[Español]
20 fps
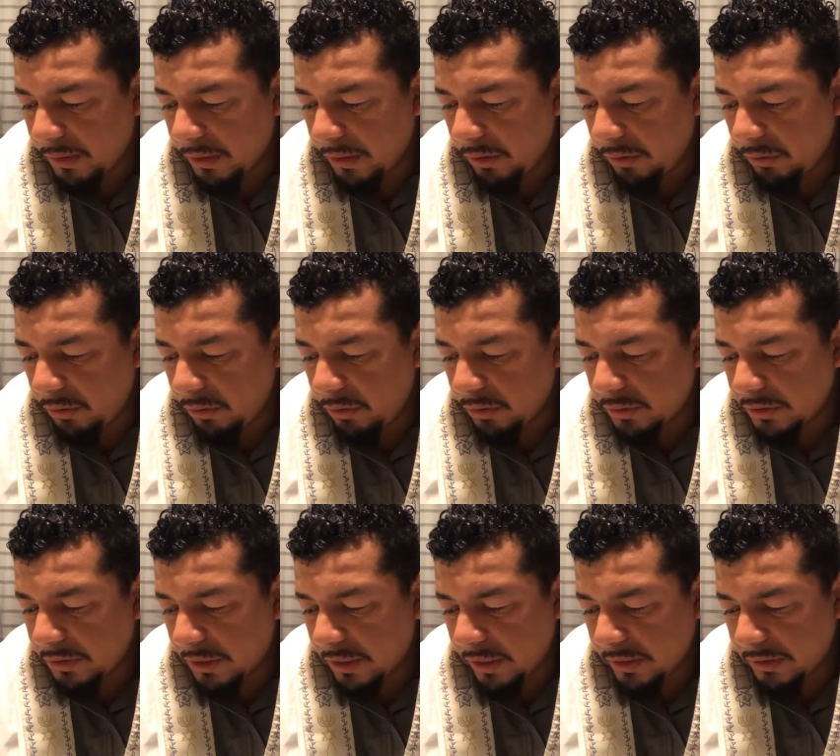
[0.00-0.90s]
y yo
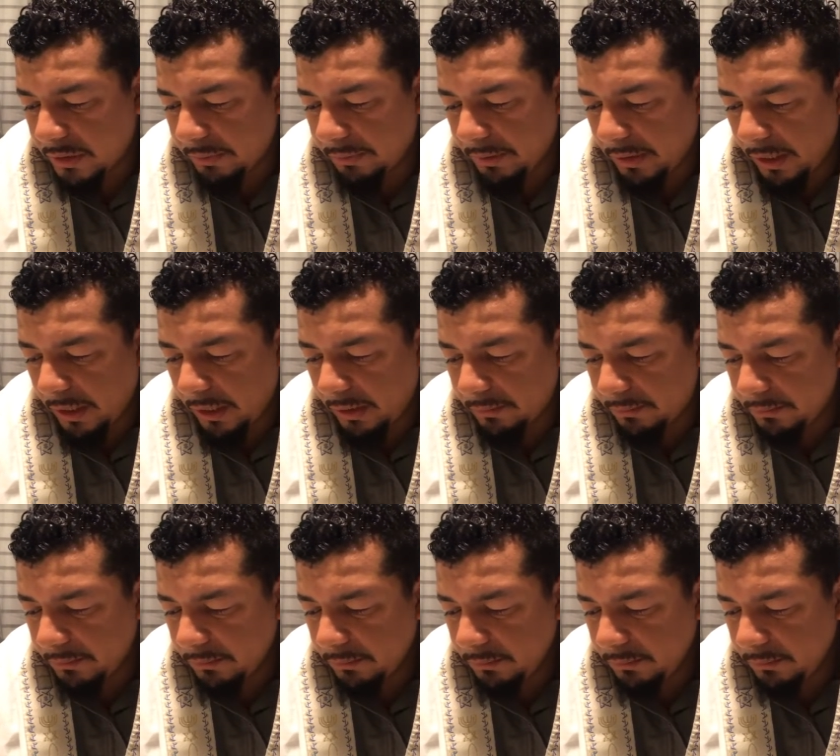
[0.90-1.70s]
os recibiré,